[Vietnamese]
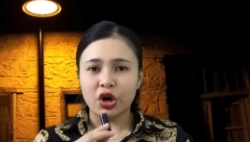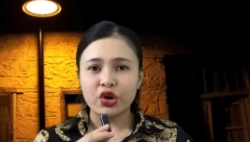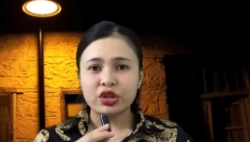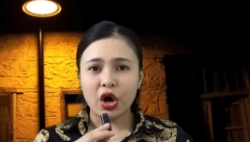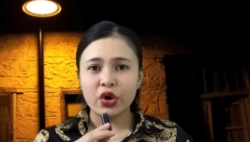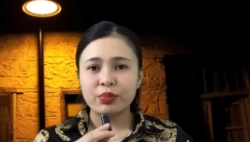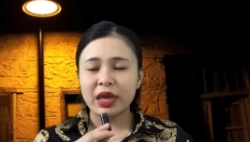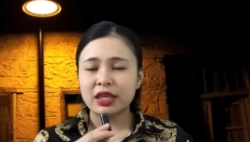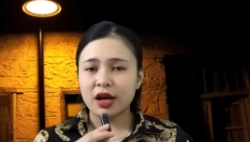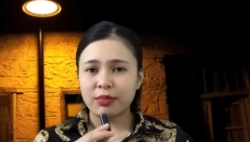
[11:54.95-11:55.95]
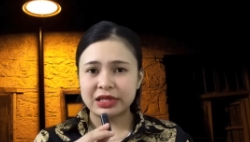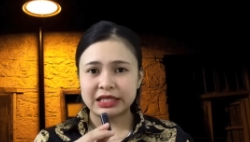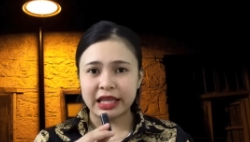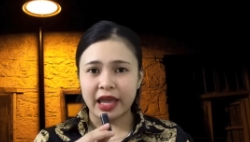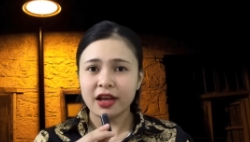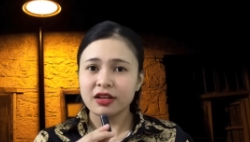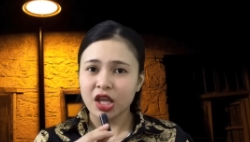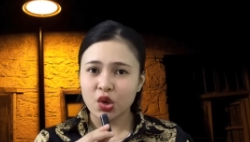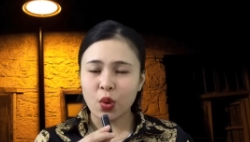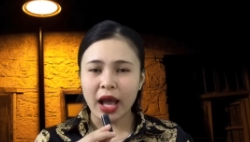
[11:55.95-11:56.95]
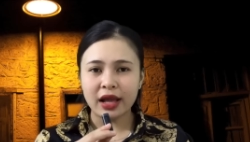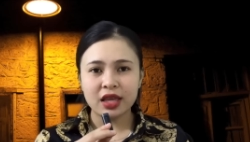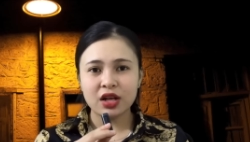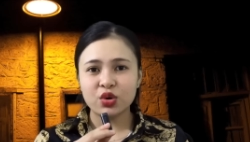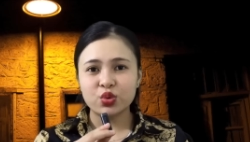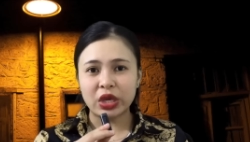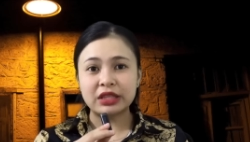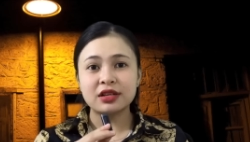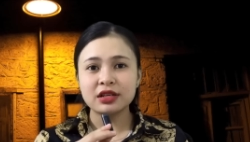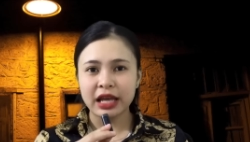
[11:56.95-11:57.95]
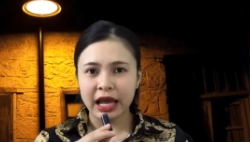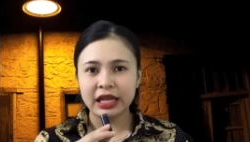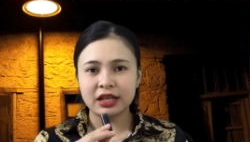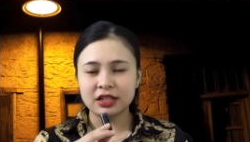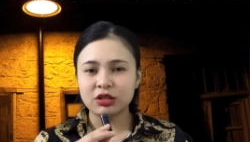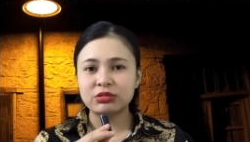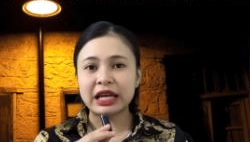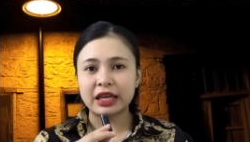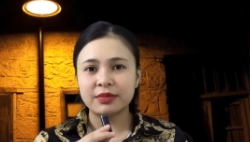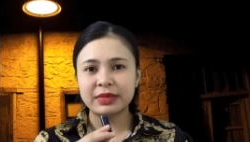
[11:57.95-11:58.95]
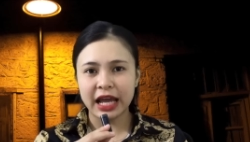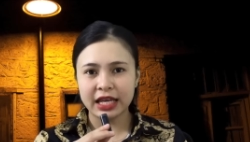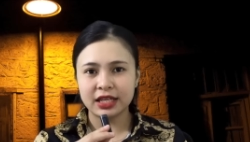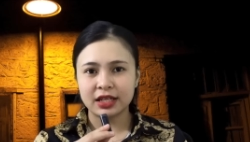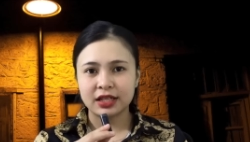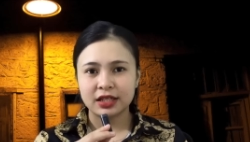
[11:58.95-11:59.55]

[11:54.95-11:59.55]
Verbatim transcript: Rồi thôi bây giờ mình sẽ đi qua cái câu chuyện thứ hai ở trong ngày hôm nay.